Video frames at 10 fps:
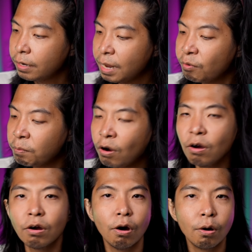ในมุมมอง
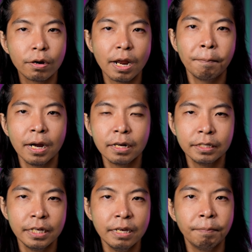ของนาเบิร์ต
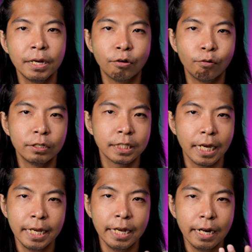ที่เป็นคน
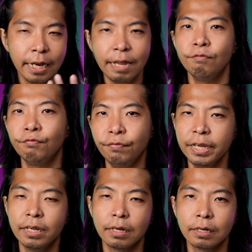ใช้เลนฟิ
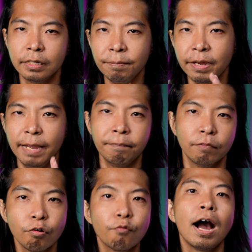กที่มีเอฟ
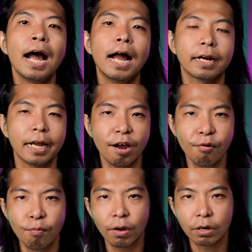กว้างๆนะครับ
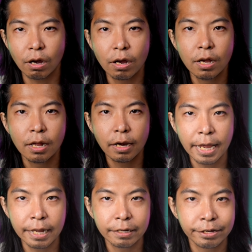ผมแล้วก็เล
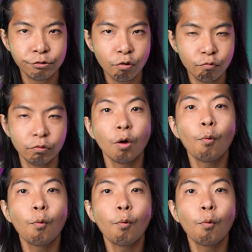นในช่วงอุลตร้า